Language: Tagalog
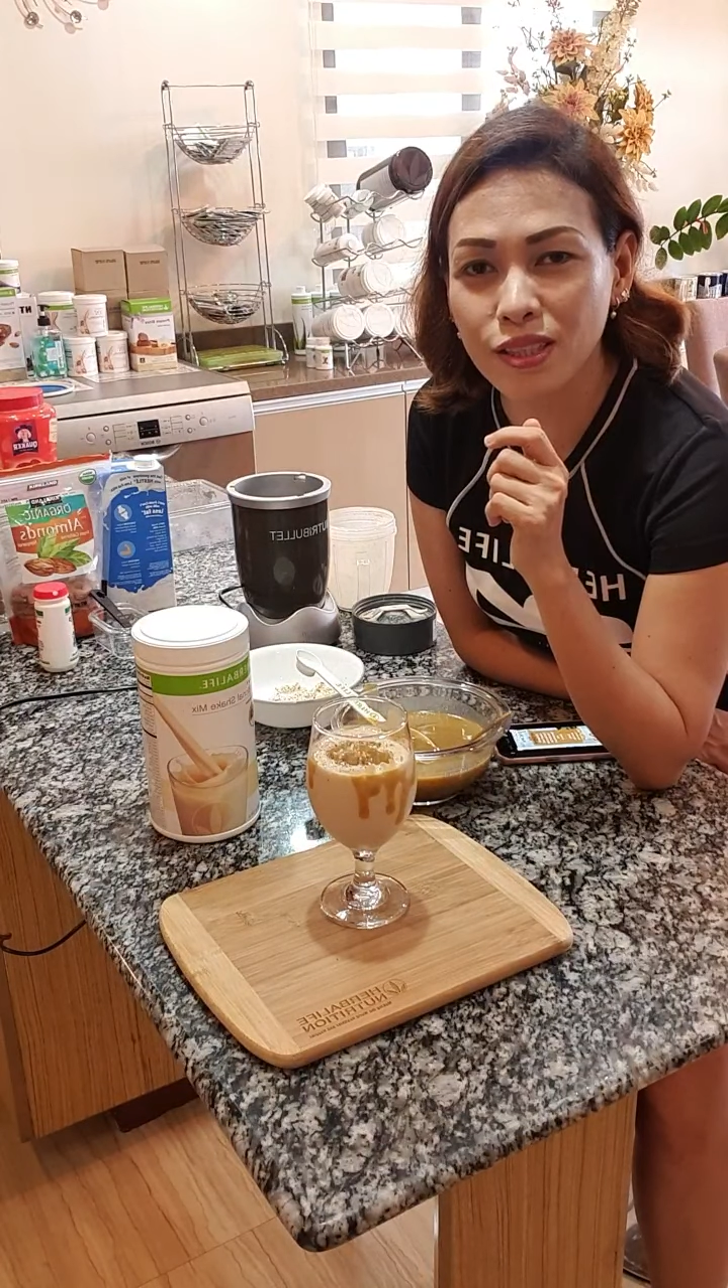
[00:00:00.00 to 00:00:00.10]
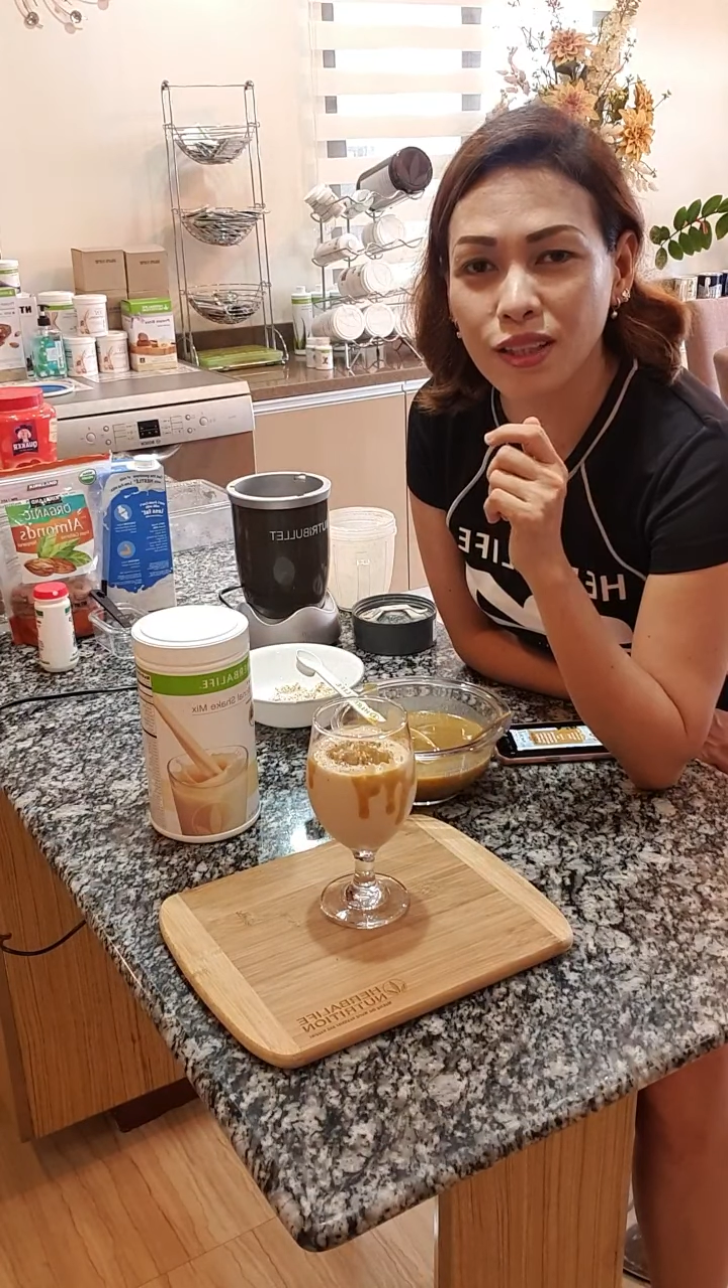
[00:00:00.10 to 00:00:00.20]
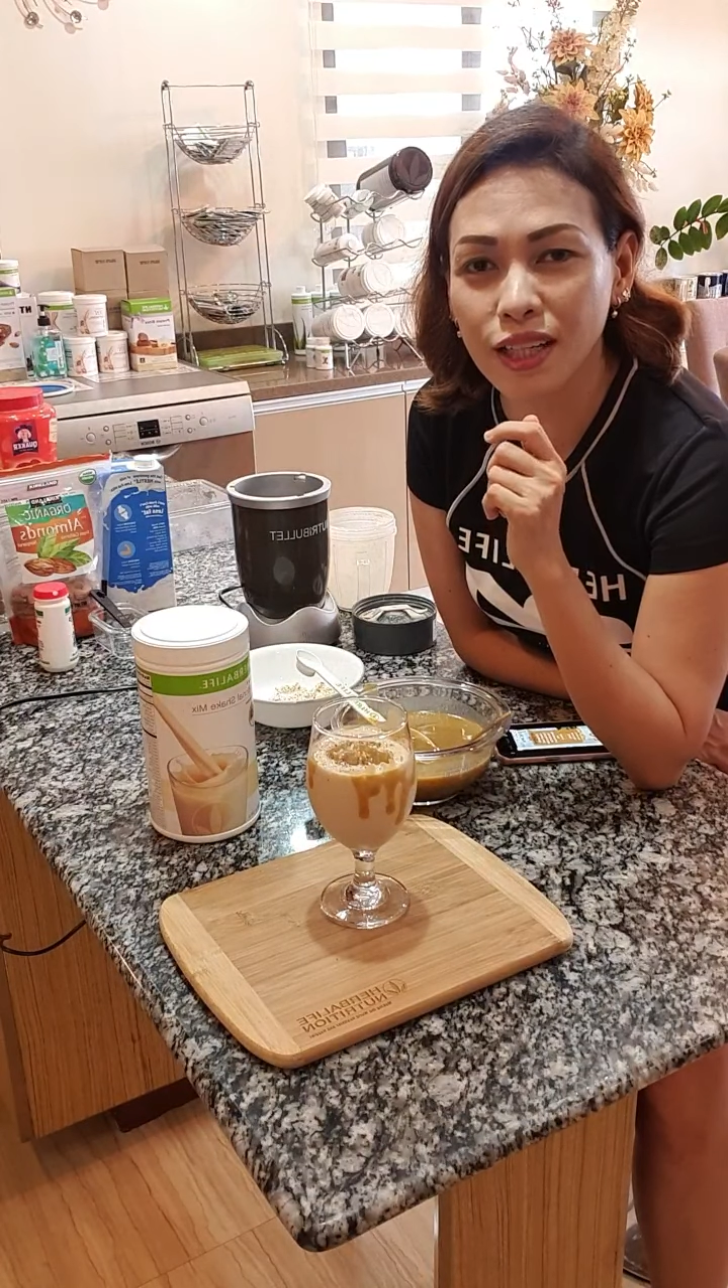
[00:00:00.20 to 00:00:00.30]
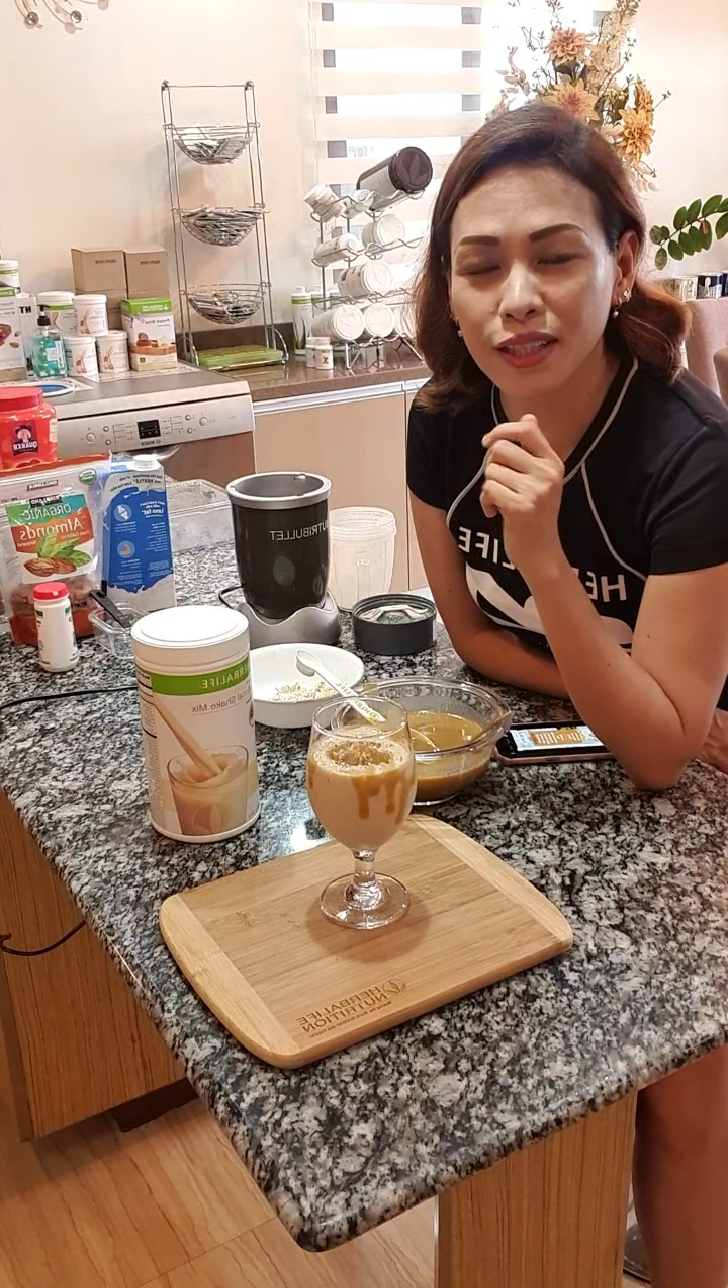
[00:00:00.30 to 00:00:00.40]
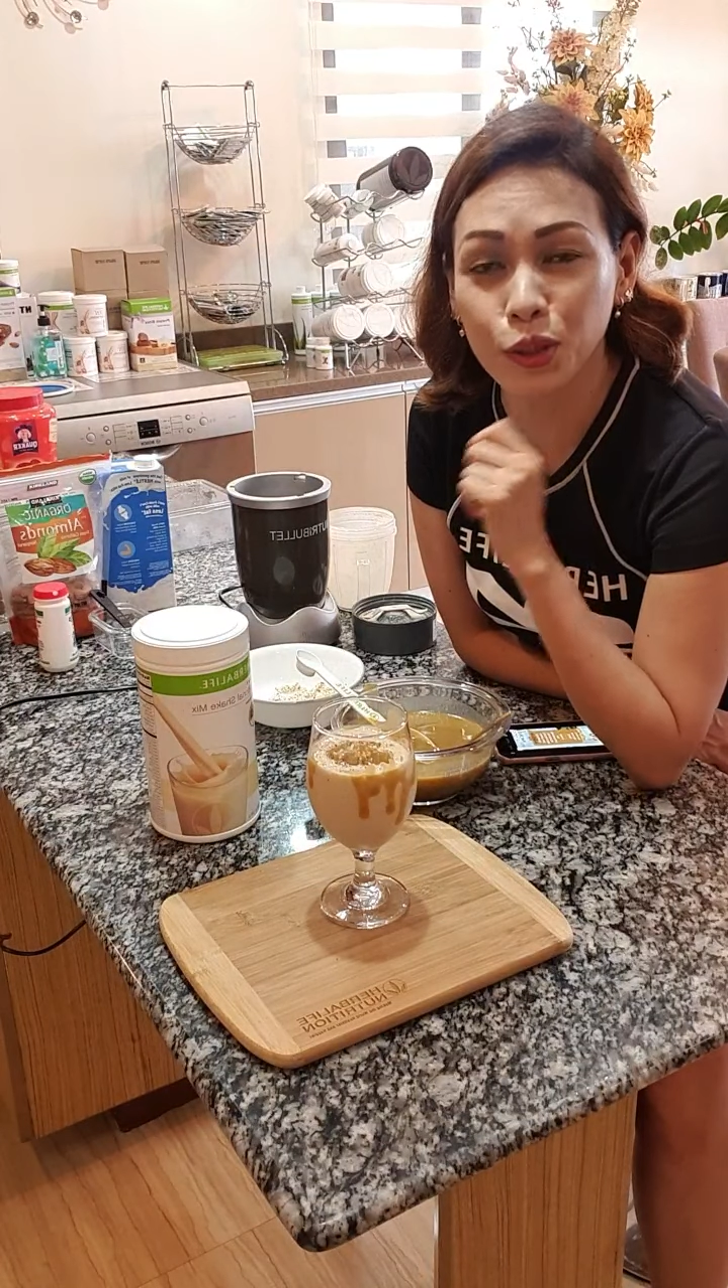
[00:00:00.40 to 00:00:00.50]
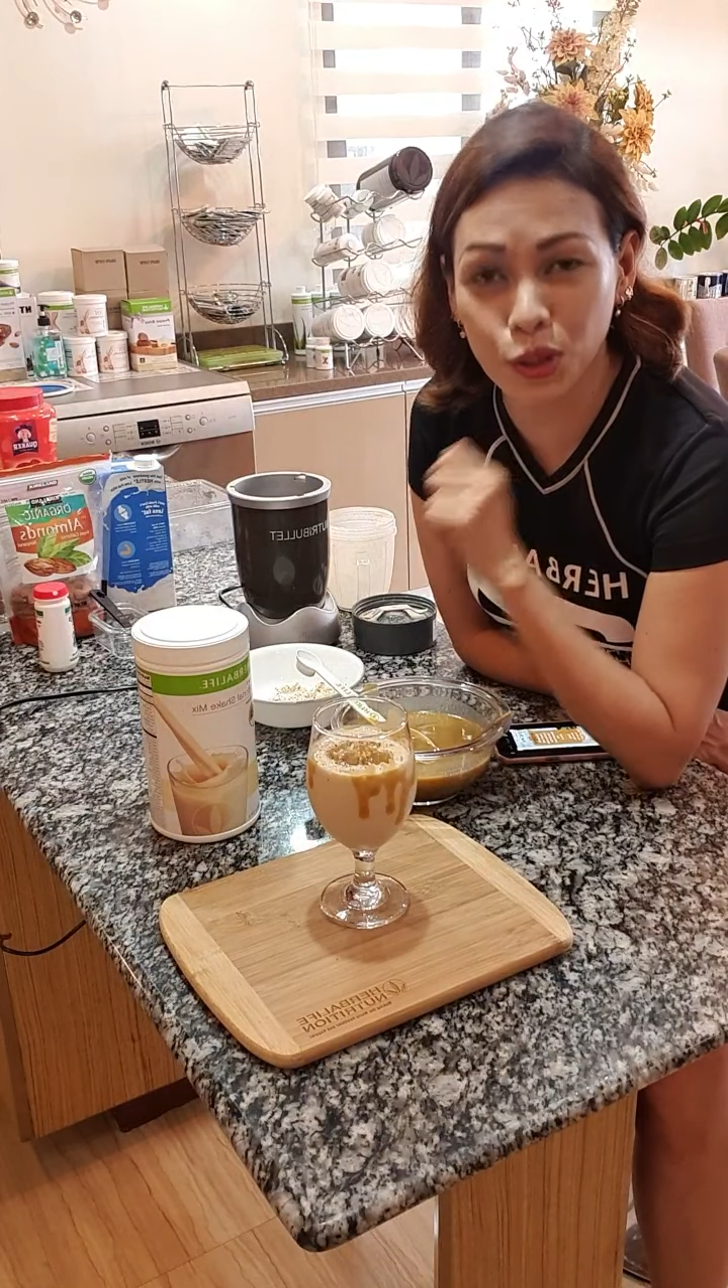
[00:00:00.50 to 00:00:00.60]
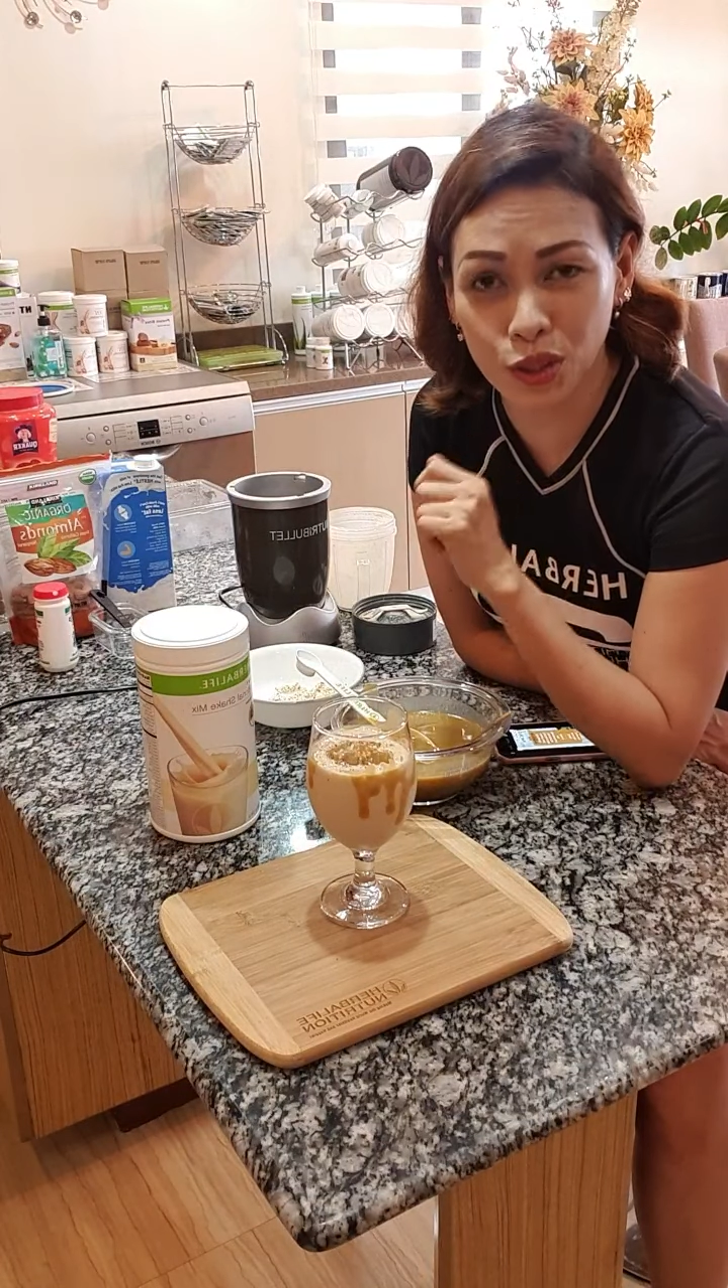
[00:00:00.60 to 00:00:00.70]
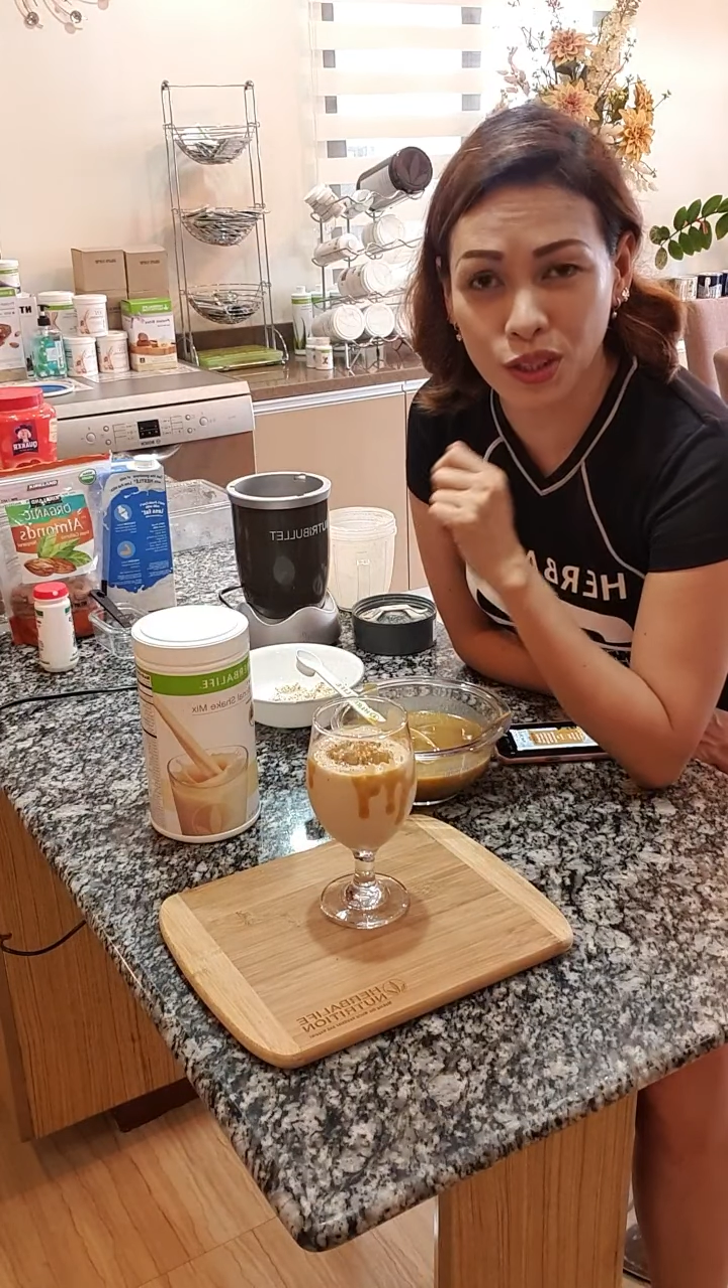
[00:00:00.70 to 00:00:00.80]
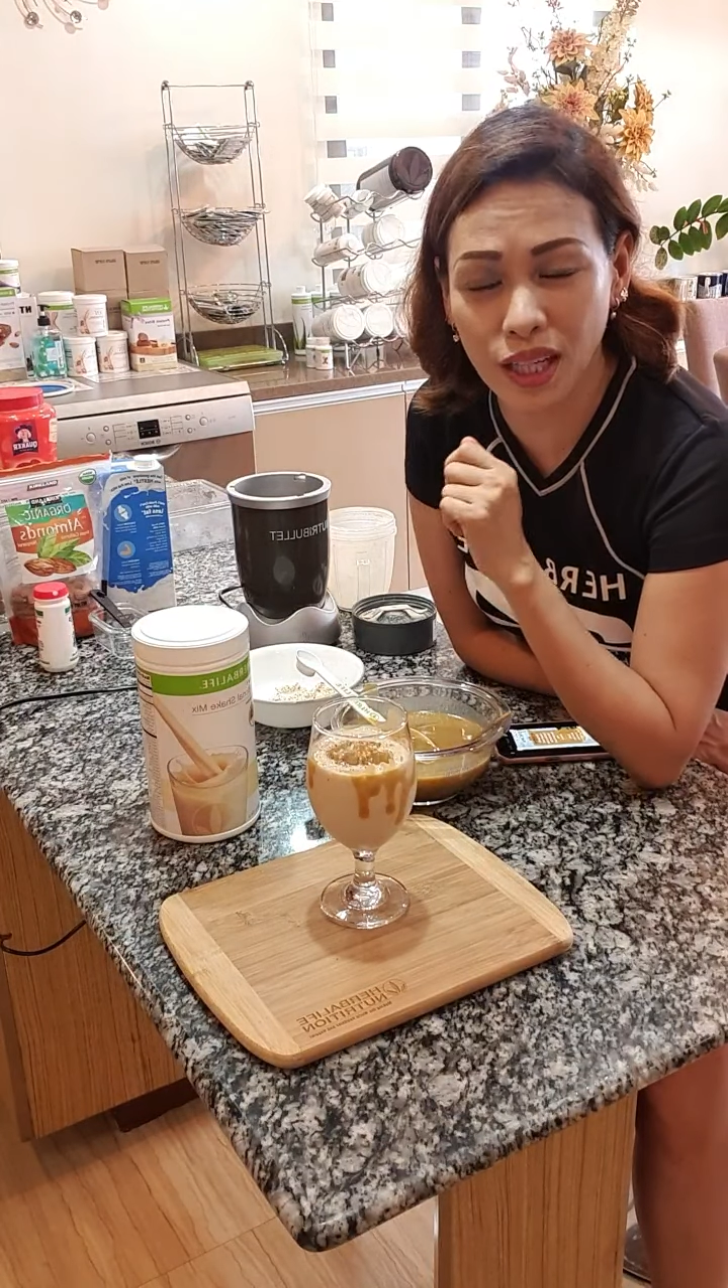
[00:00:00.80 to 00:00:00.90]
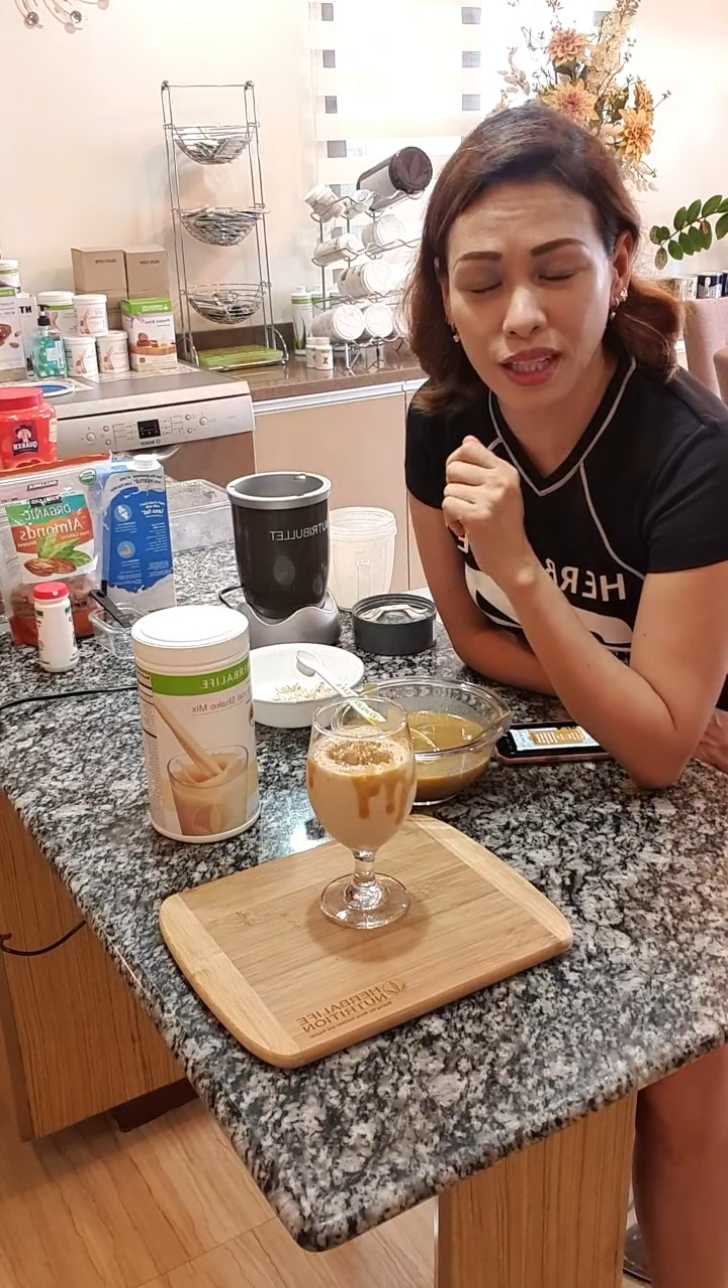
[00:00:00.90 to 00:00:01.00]
our
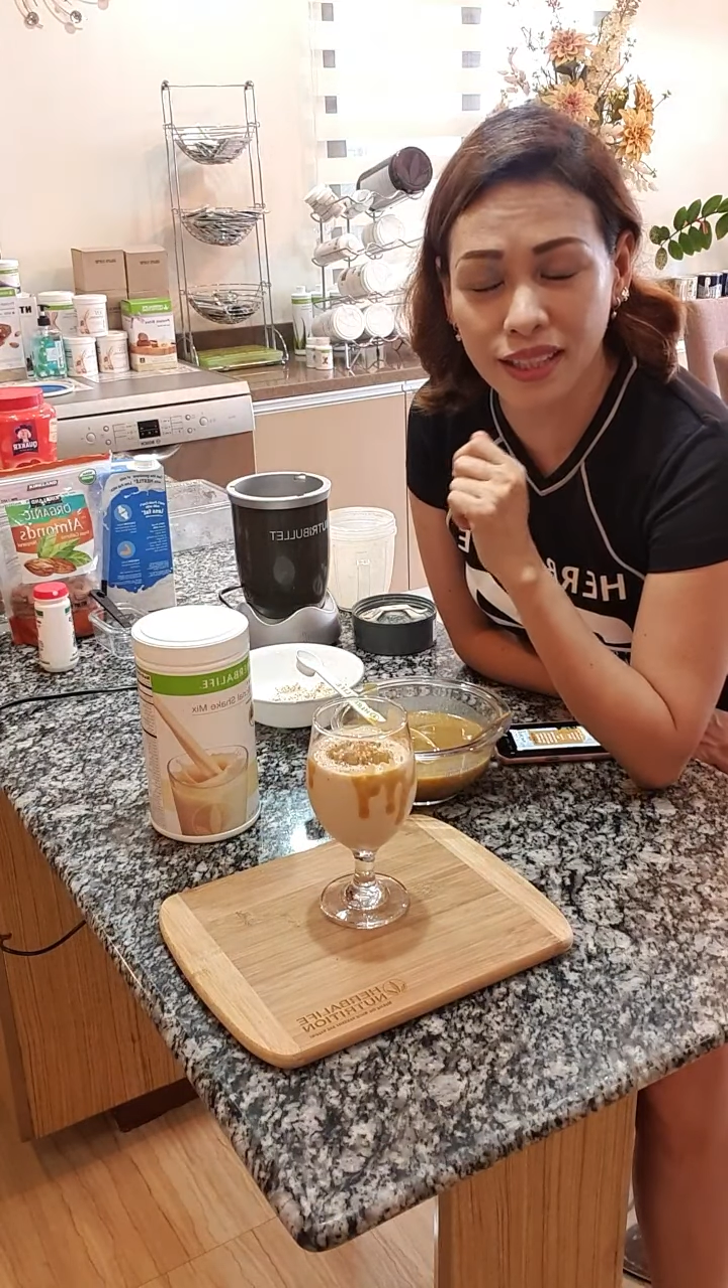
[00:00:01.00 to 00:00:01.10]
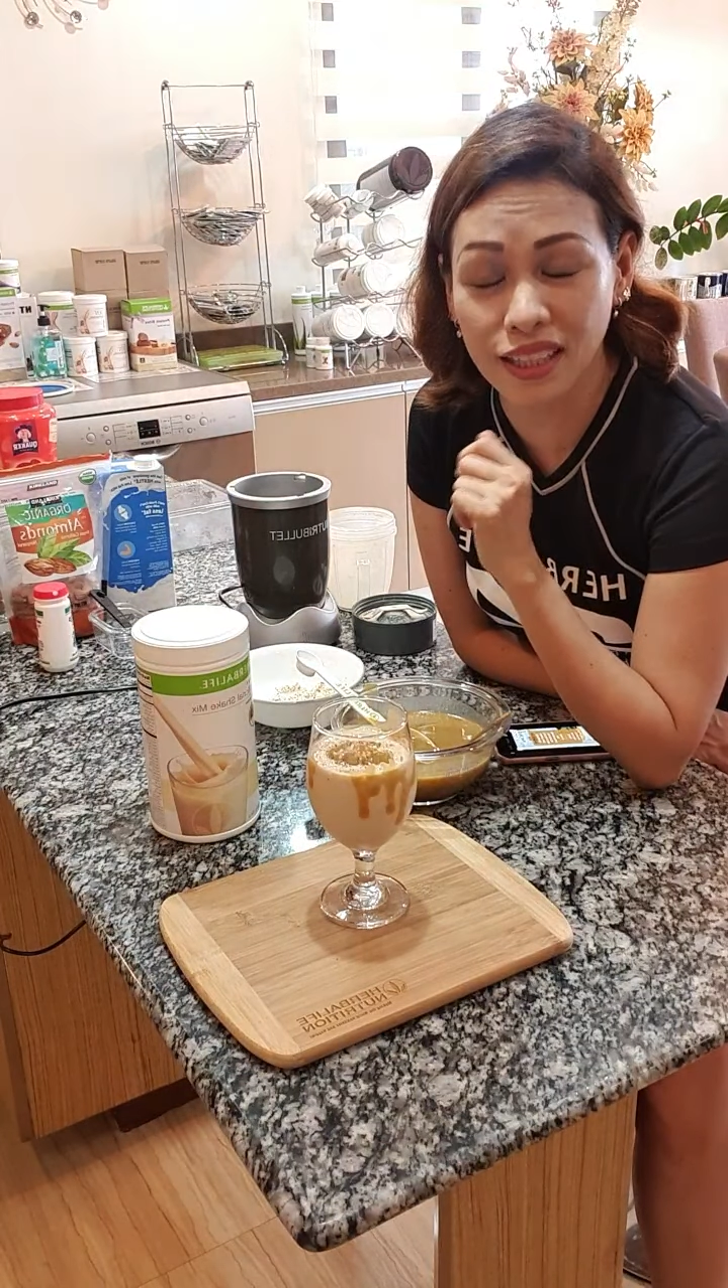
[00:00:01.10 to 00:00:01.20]
uh,